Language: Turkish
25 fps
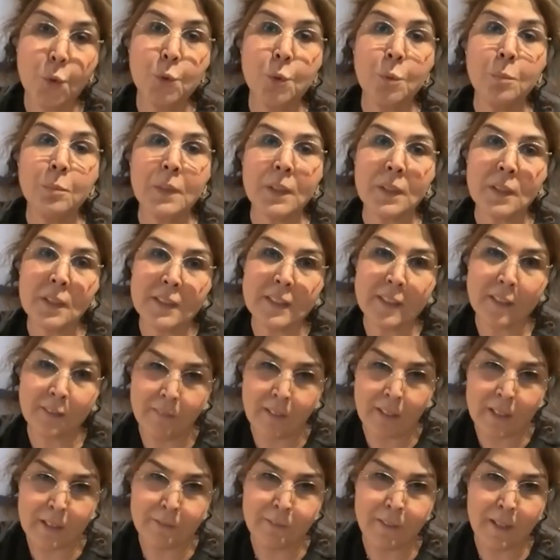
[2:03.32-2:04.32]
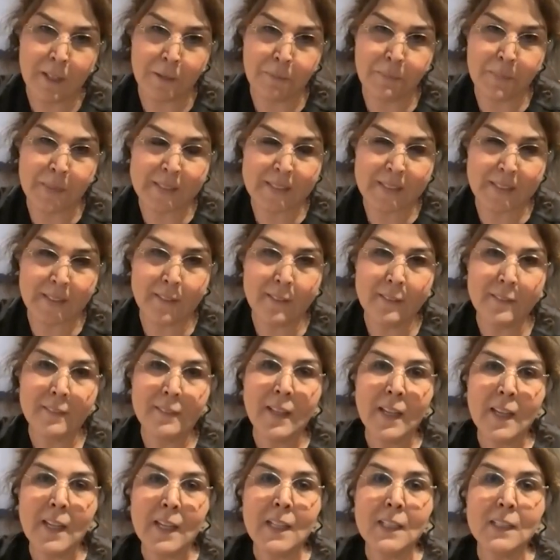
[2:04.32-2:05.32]
kurumlara zeval vermesin.
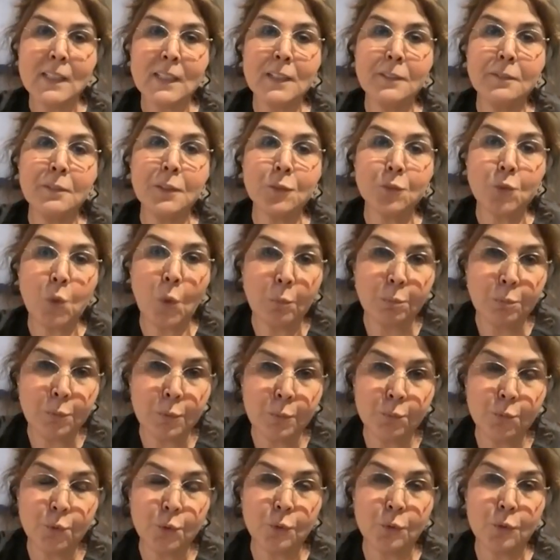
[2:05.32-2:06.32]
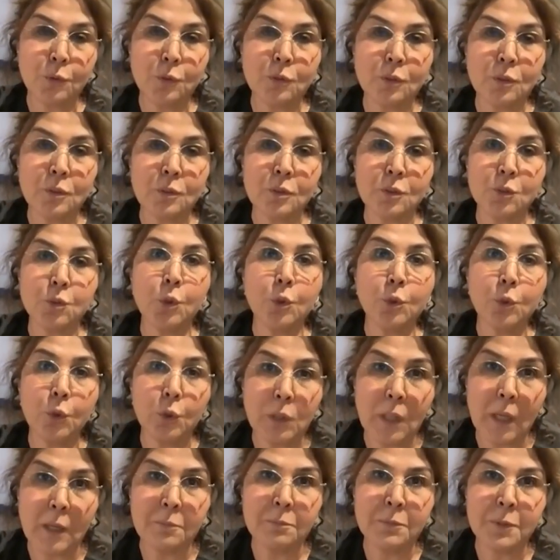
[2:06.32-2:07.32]
Sivil toplumculuk çok
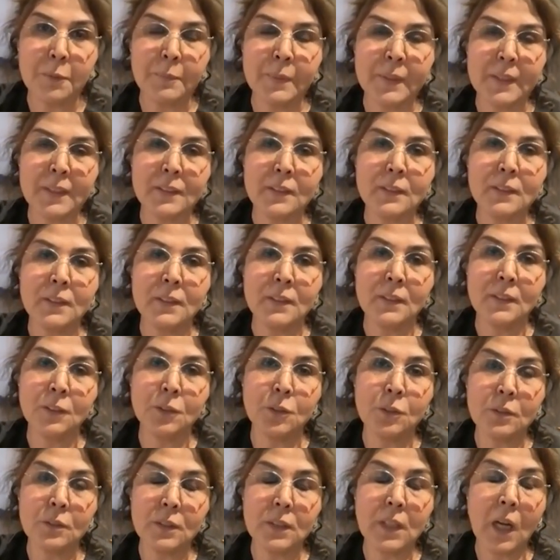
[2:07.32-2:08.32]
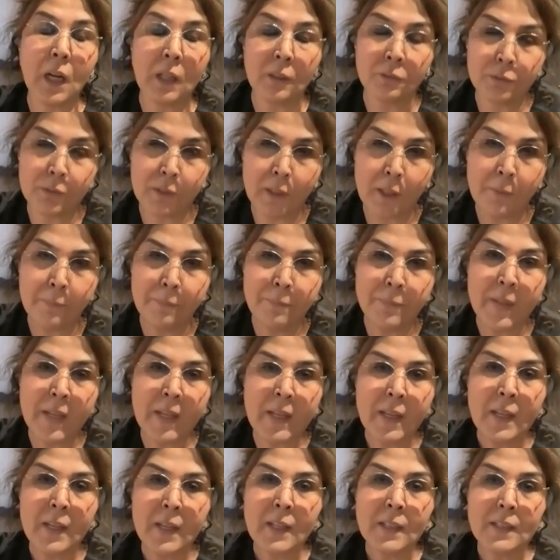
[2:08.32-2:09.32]
önemli bir e, kavram.
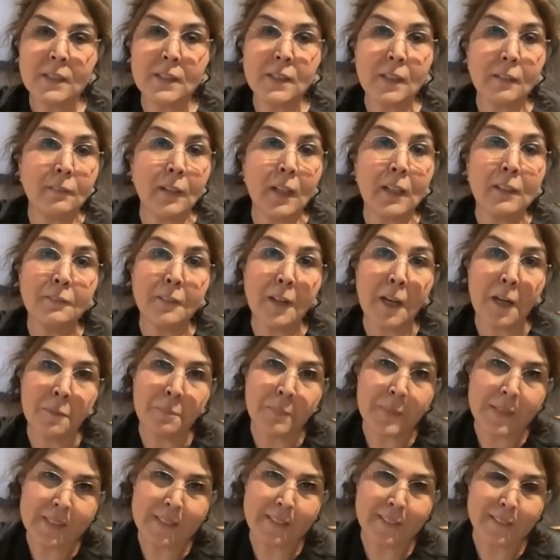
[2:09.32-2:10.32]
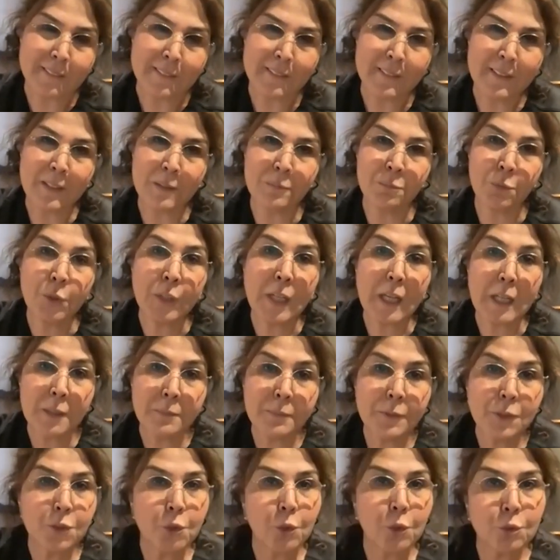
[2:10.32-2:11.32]
Zeval vermesin. E, bu
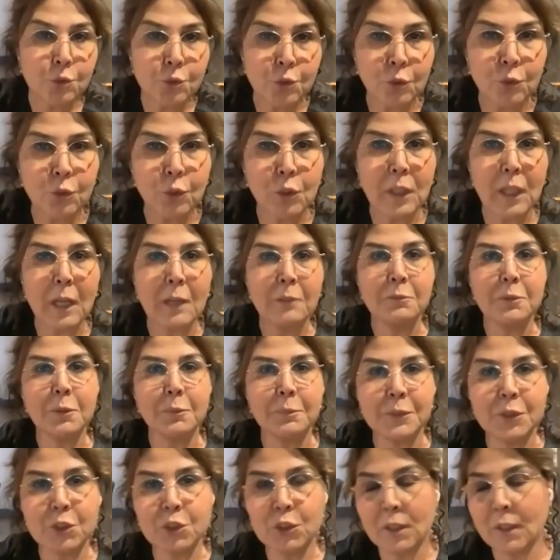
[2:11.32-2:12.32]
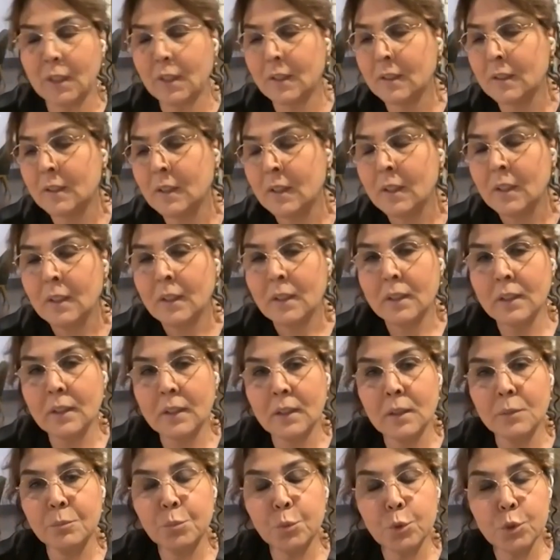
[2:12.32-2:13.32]
kelime çok çok önemli bir şey.
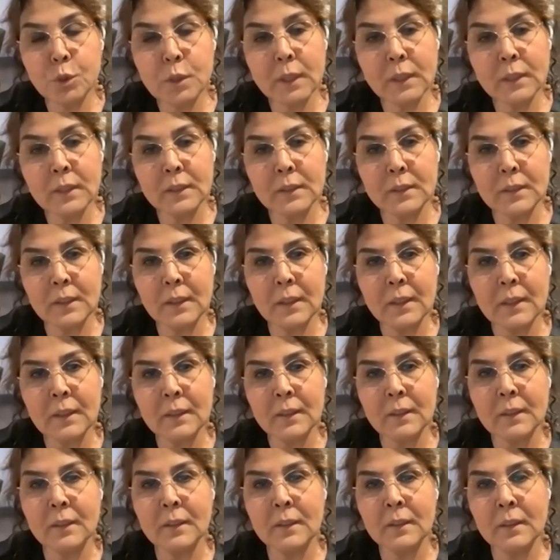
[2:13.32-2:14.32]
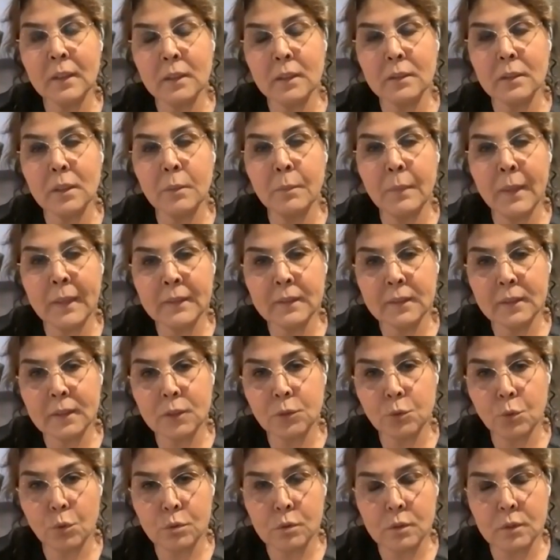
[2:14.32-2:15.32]
E, bu sene de e,
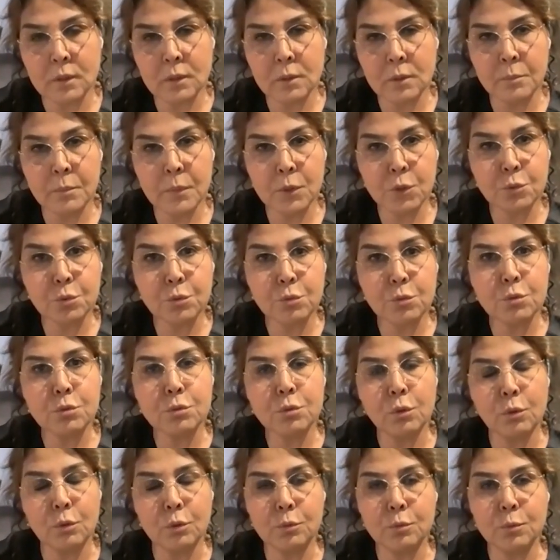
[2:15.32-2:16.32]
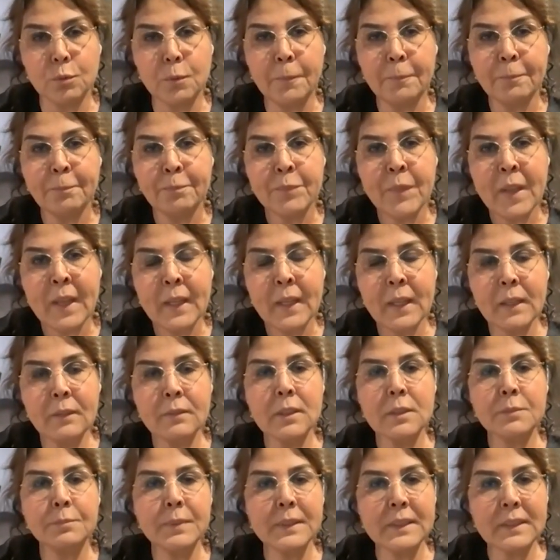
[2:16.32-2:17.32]
Adıyaman'daki dostlarıma şunu sordum.
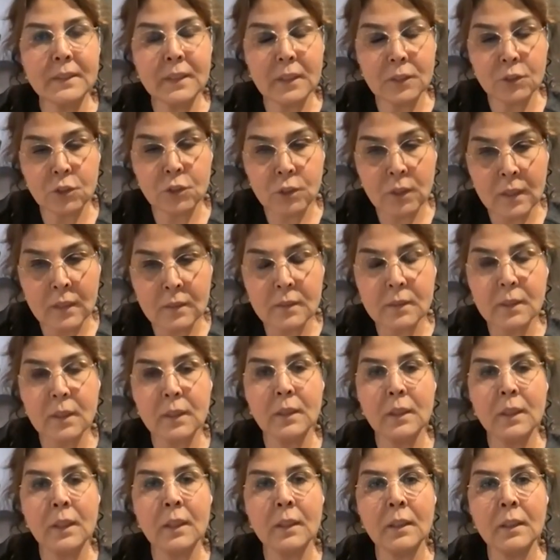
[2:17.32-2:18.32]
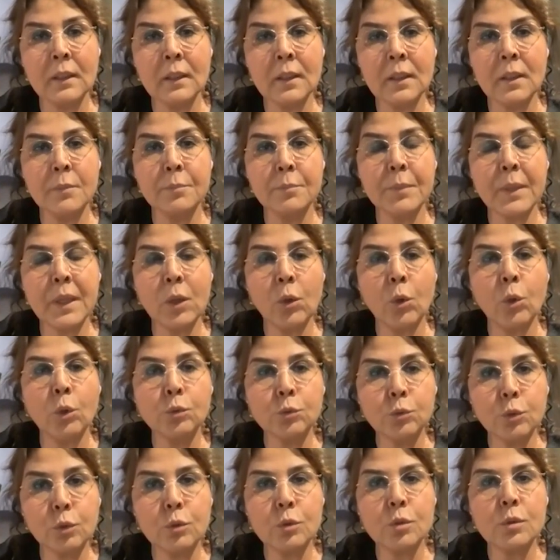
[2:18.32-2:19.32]
Evet biz geçen sene e, bir
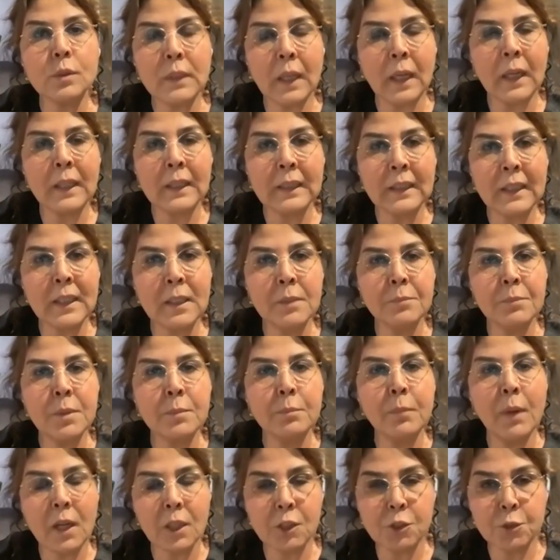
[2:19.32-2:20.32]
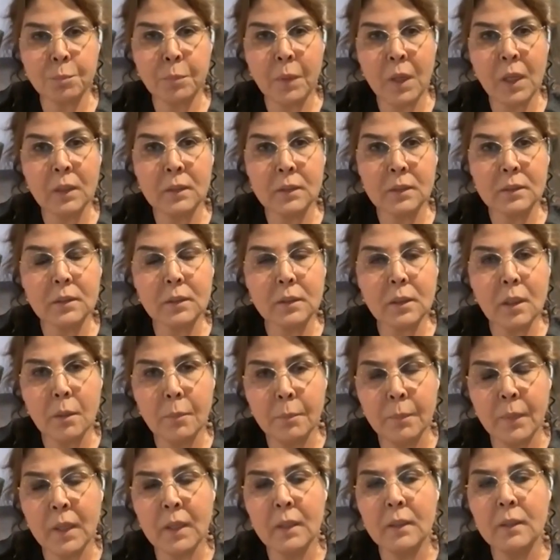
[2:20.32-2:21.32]
19 aileye bir maaş bağladık
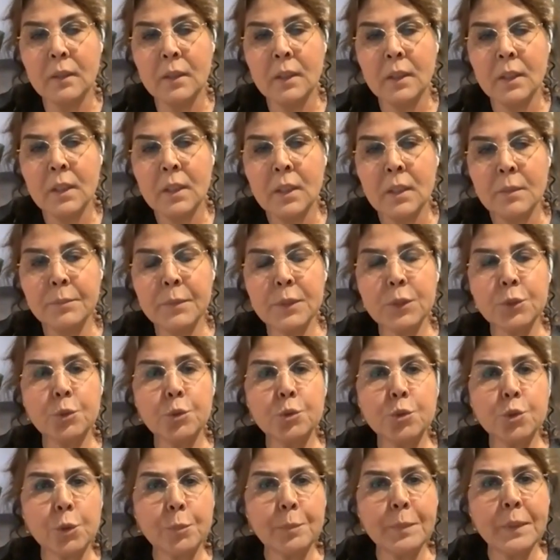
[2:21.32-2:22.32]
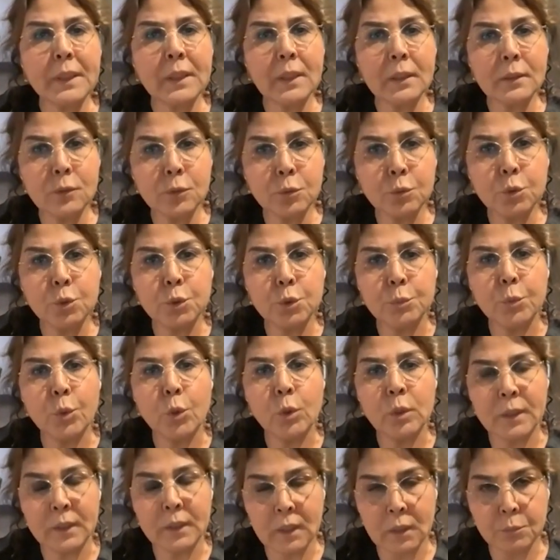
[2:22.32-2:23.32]
ama biz küçük bir kadın
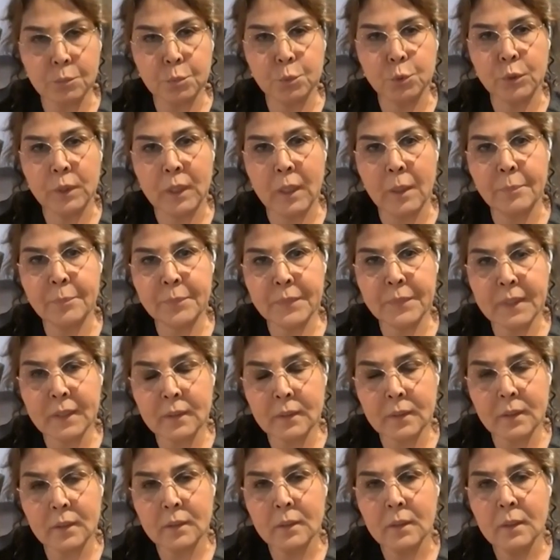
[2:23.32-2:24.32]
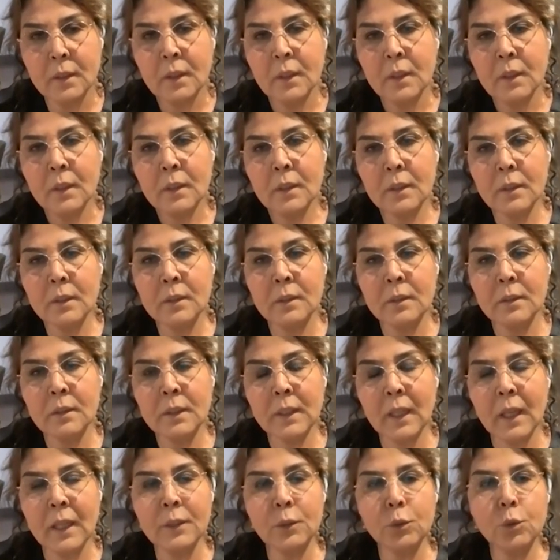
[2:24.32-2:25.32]
grubu olarak bunu yaptık
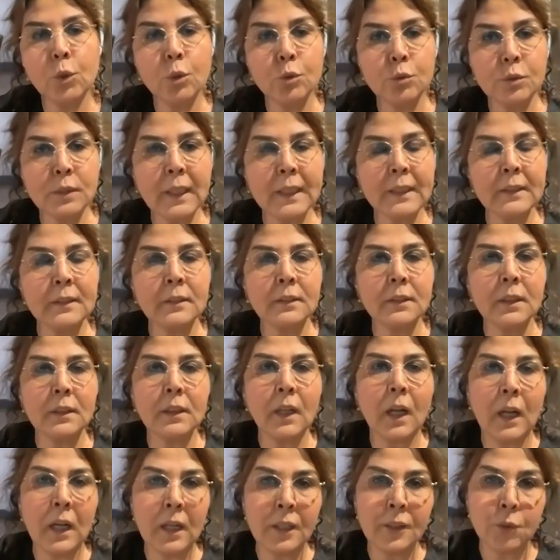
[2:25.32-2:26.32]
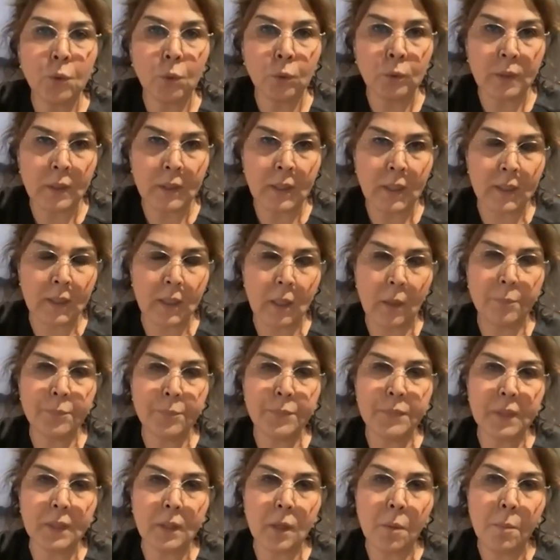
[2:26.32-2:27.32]
yani konteynerleri ARGE olarak
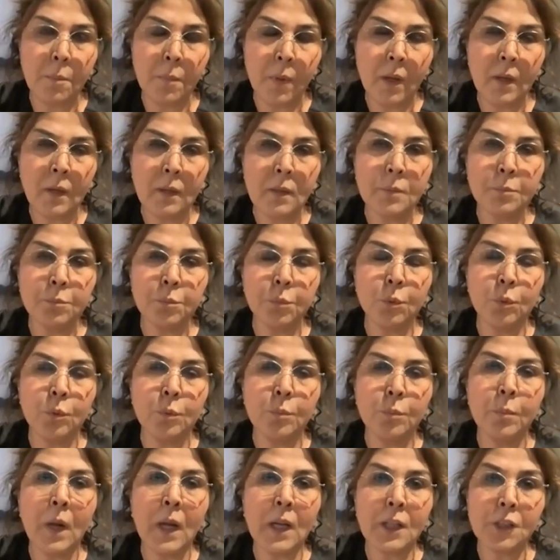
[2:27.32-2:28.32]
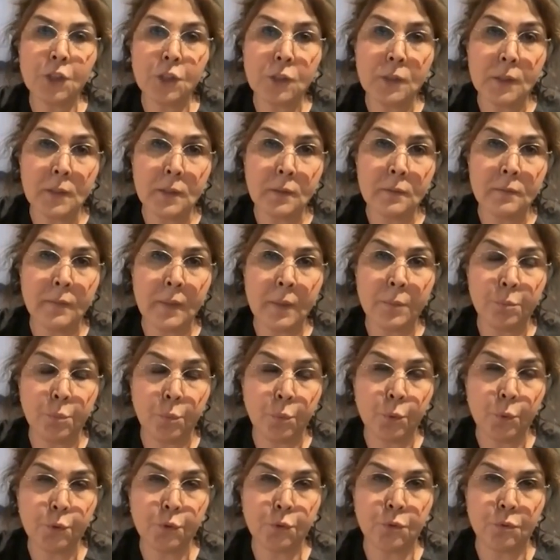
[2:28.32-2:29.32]
yaptık ama bu maaşları ve
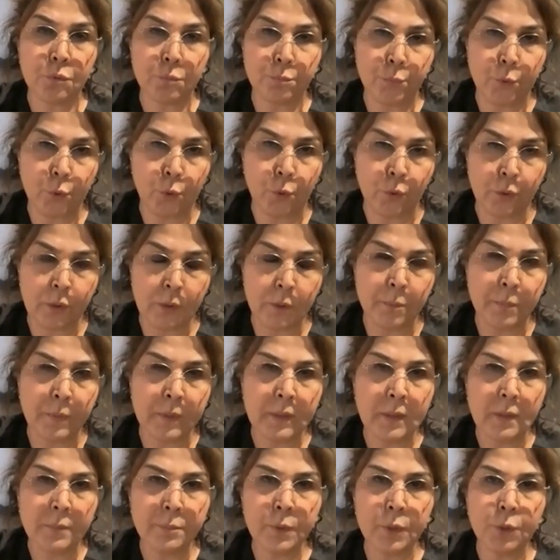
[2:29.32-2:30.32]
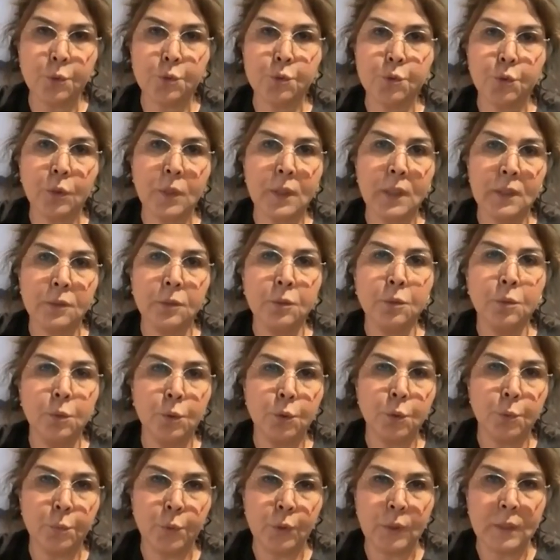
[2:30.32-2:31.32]
burs programını bir küçük kadın
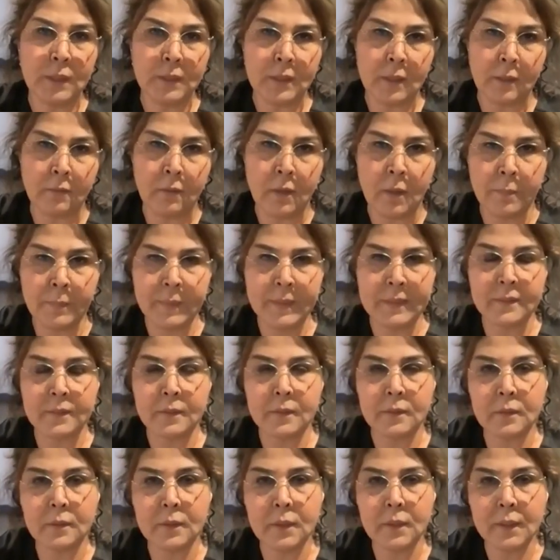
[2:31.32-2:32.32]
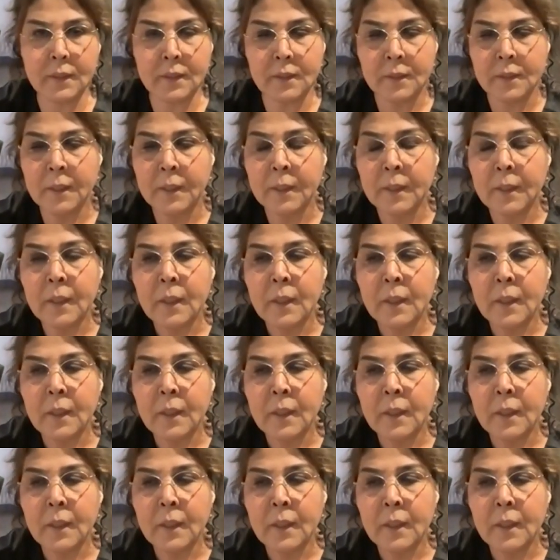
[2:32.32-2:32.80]
grubuyla devam ettirdik.